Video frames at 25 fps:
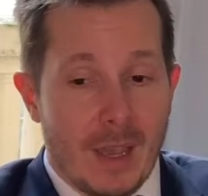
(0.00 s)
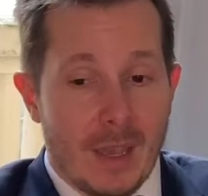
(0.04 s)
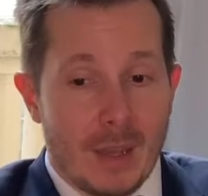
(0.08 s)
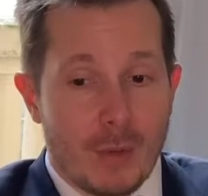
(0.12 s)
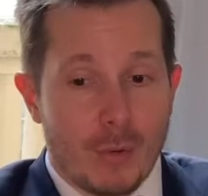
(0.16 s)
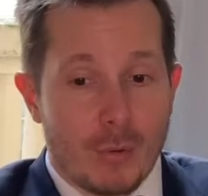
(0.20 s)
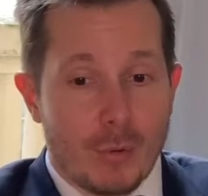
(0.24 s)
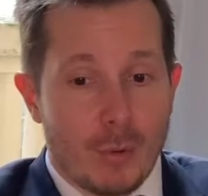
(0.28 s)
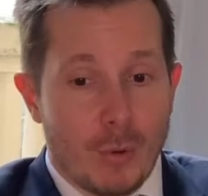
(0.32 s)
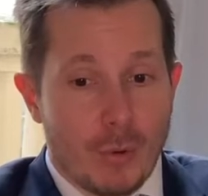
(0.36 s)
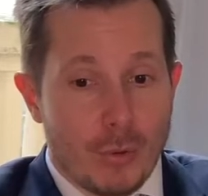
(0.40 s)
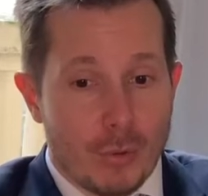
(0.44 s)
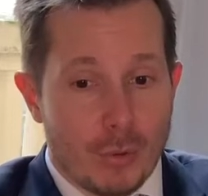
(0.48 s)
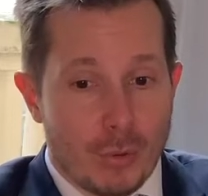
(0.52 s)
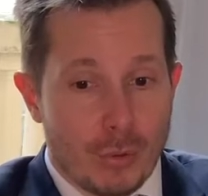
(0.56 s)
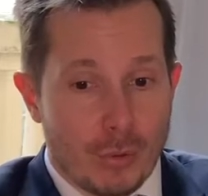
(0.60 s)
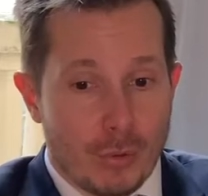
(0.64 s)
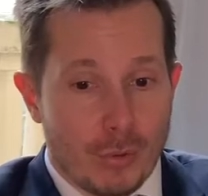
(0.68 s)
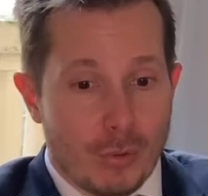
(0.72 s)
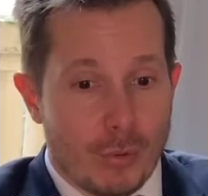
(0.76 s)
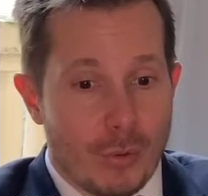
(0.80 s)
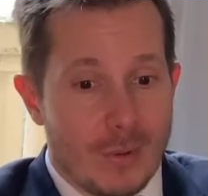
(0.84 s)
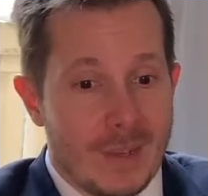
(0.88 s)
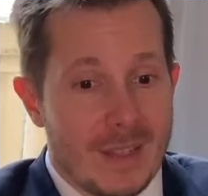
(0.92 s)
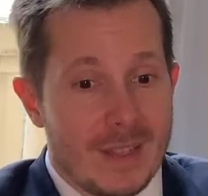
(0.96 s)
et que
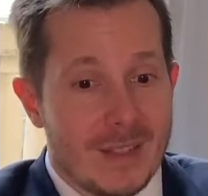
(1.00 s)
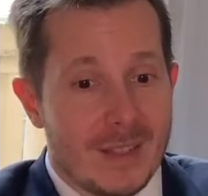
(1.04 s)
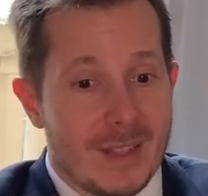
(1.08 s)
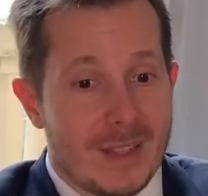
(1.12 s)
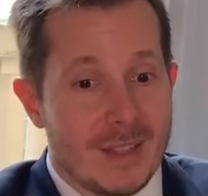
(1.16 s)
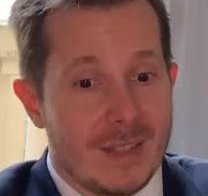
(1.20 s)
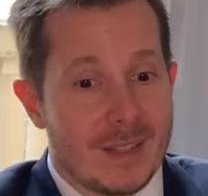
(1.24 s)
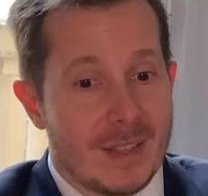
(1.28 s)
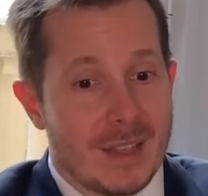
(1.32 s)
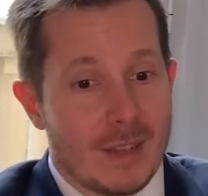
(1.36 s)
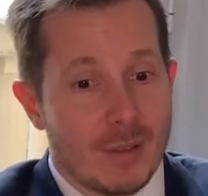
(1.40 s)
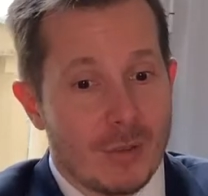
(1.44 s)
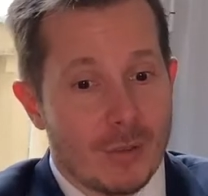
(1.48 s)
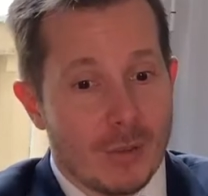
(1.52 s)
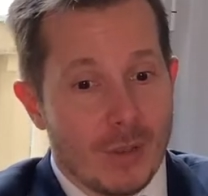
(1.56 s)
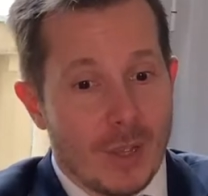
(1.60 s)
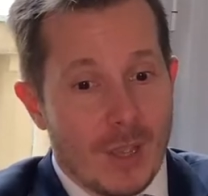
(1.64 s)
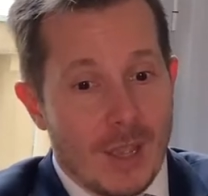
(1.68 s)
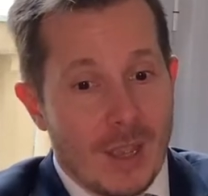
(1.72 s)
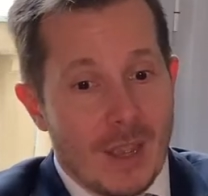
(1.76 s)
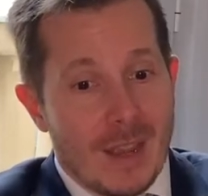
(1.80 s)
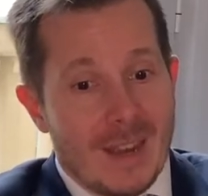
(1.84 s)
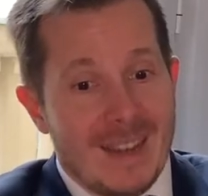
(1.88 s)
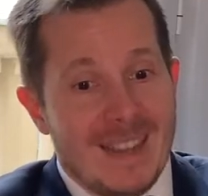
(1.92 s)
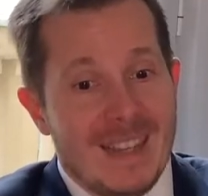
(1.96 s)
donc de laisser cette
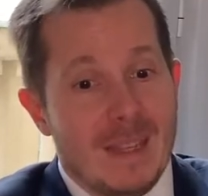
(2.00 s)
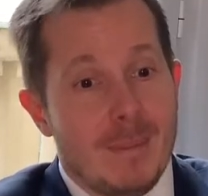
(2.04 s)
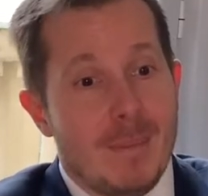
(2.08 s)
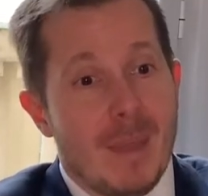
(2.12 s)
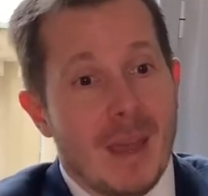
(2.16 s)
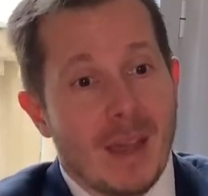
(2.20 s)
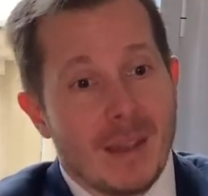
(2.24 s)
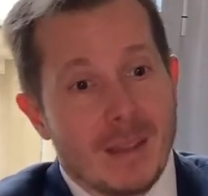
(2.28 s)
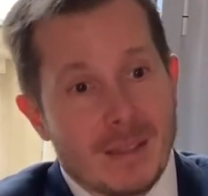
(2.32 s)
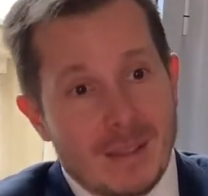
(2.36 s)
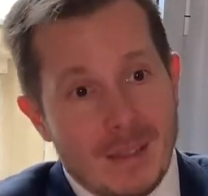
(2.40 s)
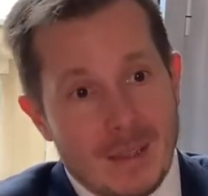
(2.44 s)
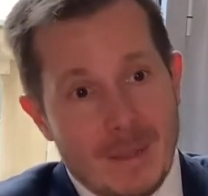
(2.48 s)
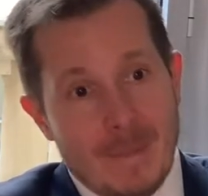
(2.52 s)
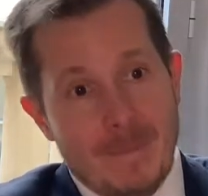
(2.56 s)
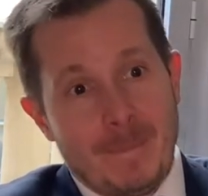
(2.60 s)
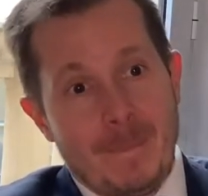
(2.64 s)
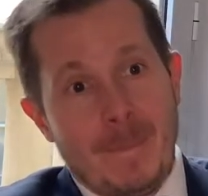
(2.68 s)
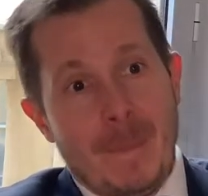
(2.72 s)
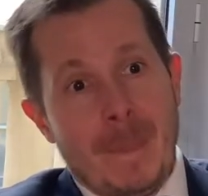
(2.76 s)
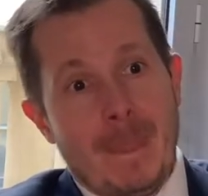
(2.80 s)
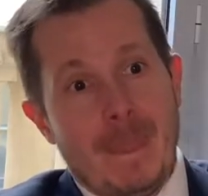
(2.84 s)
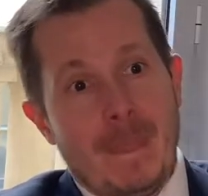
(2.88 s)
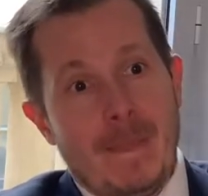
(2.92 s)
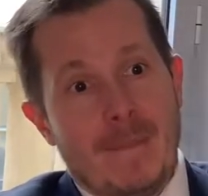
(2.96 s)

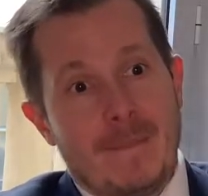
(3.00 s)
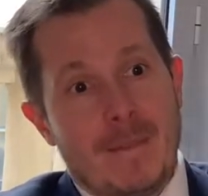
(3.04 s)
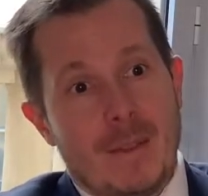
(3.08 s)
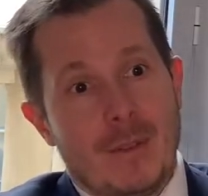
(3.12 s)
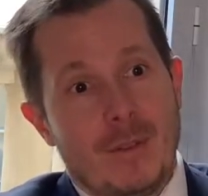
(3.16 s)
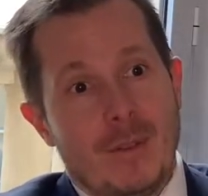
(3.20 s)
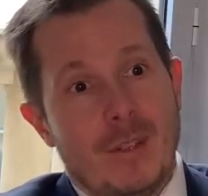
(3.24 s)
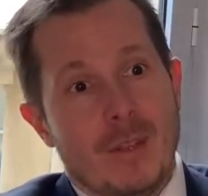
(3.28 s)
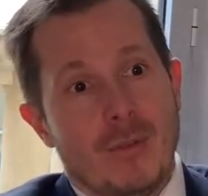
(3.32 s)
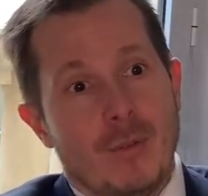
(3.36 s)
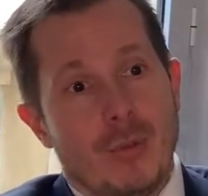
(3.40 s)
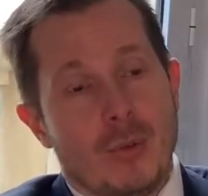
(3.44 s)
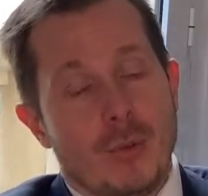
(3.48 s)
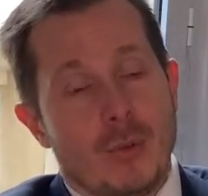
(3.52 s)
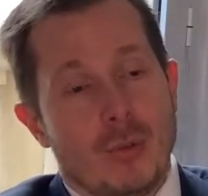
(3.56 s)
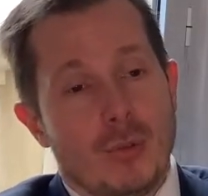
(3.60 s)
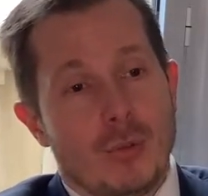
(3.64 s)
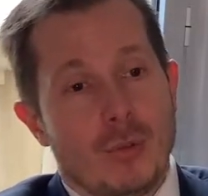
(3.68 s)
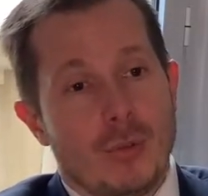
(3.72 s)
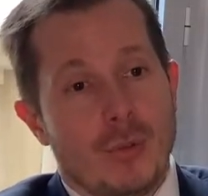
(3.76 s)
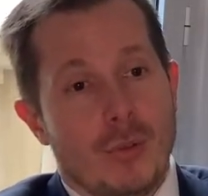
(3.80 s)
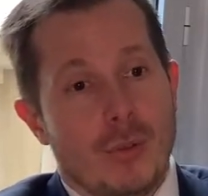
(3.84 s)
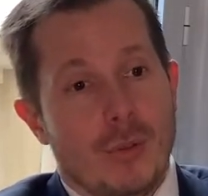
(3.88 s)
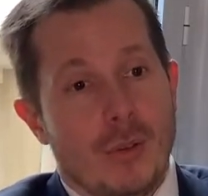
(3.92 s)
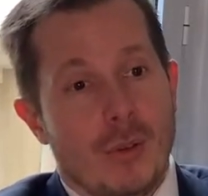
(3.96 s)
liberté euh,
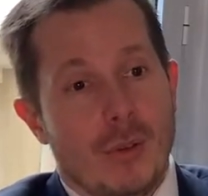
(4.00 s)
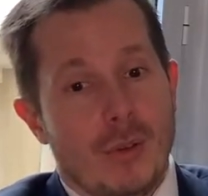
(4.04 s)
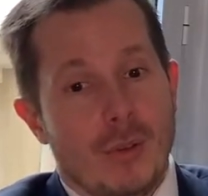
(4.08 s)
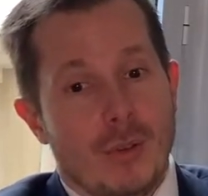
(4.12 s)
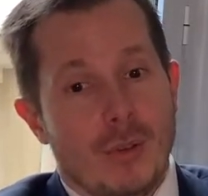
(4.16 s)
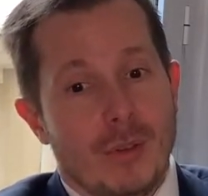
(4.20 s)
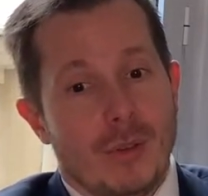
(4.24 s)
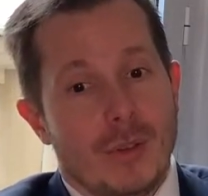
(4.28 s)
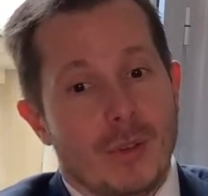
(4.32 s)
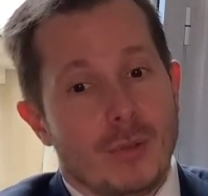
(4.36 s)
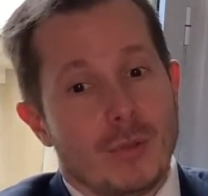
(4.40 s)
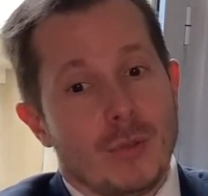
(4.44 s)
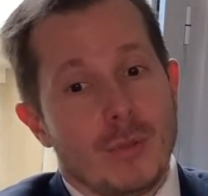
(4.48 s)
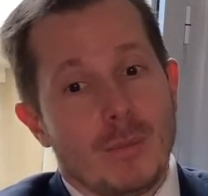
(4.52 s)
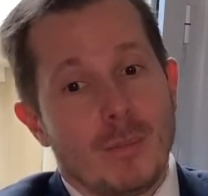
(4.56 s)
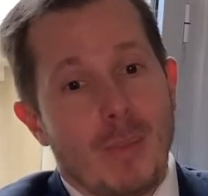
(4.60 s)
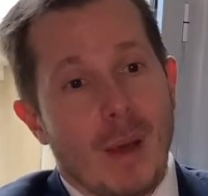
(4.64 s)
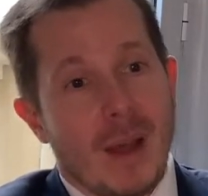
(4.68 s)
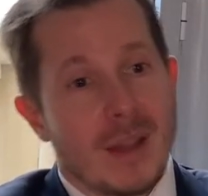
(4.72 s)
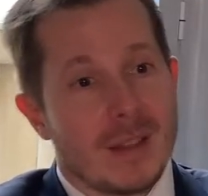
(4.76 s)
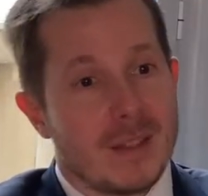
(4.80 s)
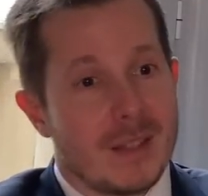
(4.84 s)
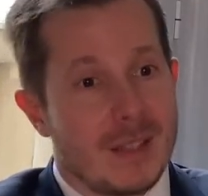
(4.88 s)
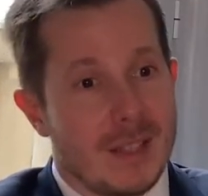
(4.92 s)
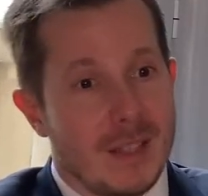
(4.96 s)
d'évolution euh, dans une
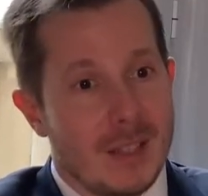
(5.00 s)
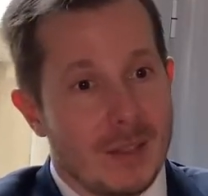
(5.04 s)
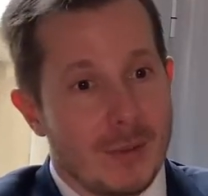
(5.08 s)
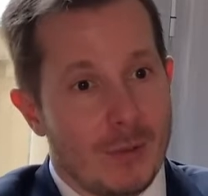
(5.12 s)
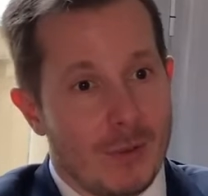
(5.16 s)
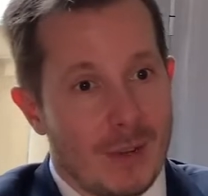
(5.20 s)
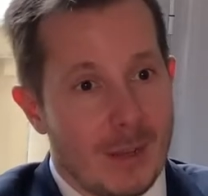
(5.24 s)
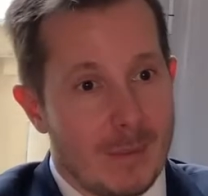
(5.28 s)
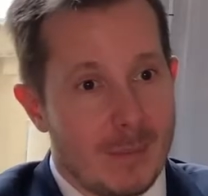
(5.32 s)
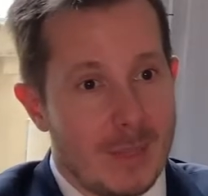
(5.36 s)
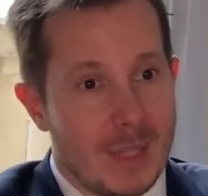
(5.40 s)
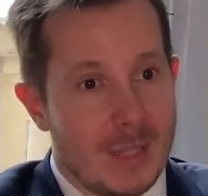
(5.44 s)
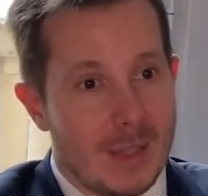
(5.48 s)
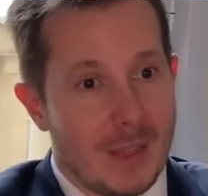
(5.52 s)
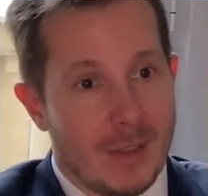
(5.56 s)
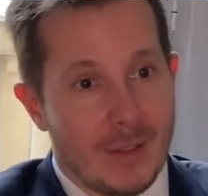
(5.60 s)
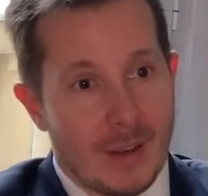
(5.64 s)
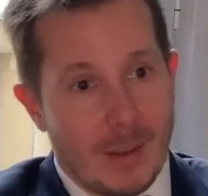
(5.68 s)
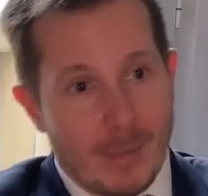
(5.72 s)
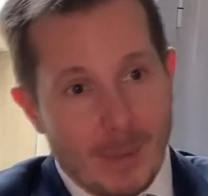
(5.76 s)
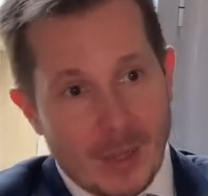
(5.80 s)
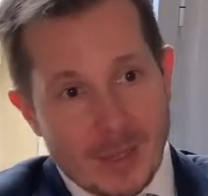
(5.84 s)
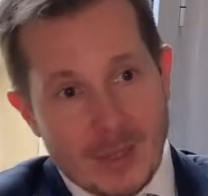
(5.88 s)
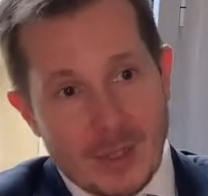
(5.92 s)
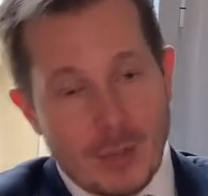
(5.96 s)
partie de l'habitat, dans
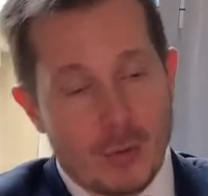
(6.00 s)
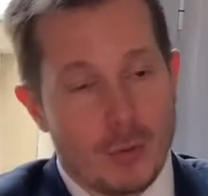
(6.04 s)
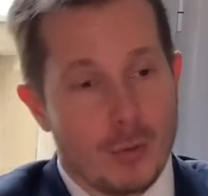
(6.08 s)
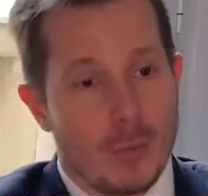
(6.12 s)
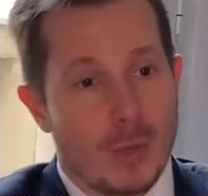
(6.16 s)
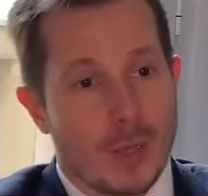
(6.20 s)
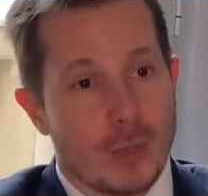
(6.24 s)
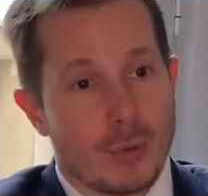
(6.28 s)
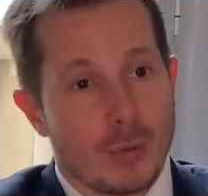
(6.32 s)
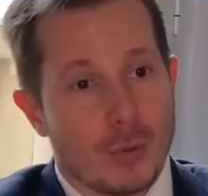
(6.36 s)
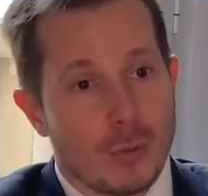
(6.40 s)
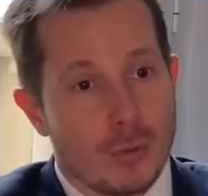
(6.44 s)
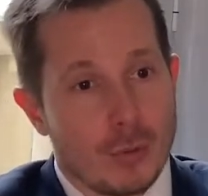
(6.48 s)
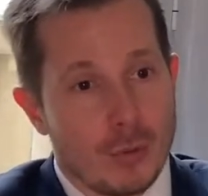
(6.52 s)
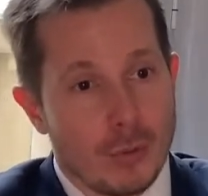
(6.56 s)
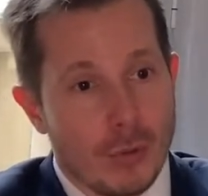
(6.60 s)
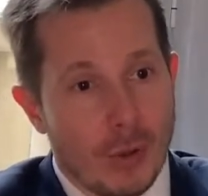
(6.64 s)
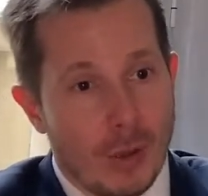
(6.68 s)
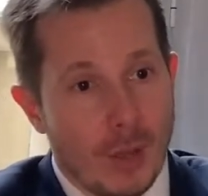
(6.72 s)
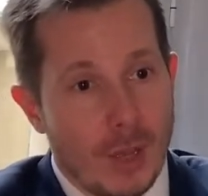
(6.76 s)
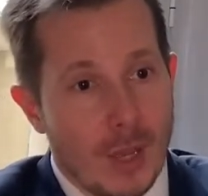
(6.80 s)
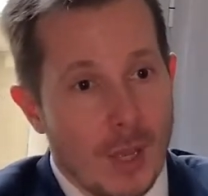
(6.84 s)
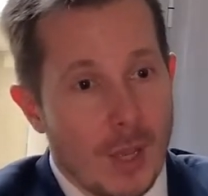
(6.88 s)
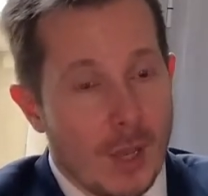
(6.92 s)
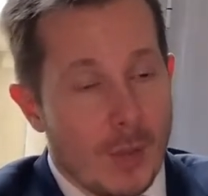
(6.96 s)
la partie
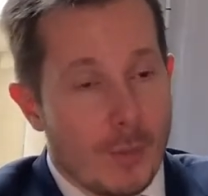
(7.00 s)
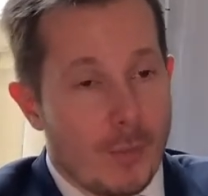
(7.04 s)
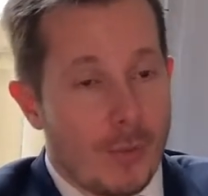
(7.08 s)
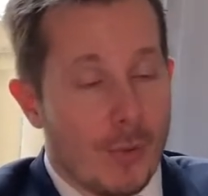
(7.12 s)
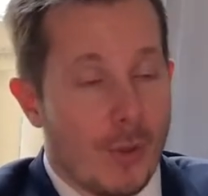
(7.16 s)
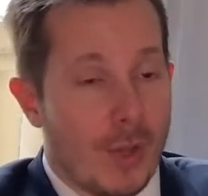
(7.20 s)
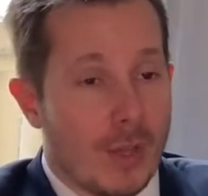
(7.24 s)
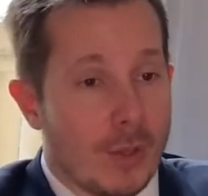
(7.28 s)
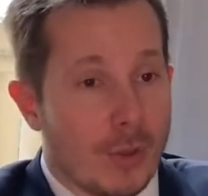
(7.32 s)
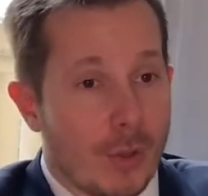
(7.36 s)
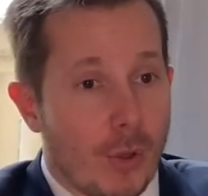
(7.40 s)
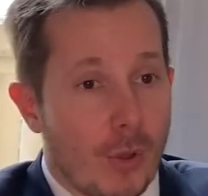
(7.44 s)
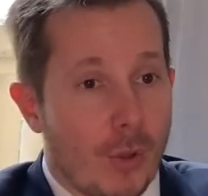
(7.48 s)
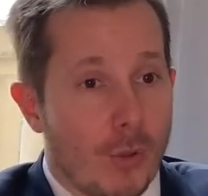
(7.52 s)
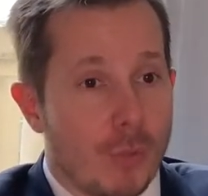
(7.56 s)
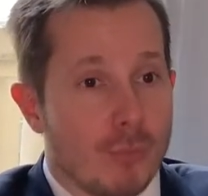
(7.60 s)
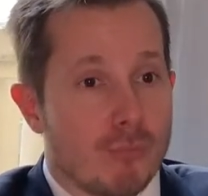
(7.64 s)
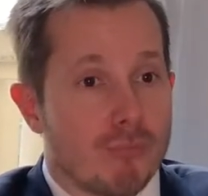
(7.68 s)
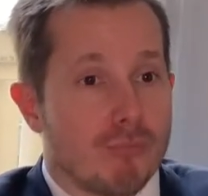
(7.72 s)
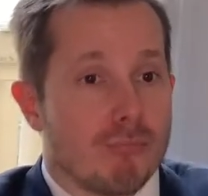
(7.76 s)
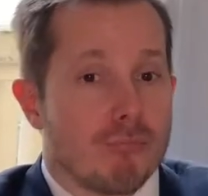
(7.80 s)
superstructure, peut être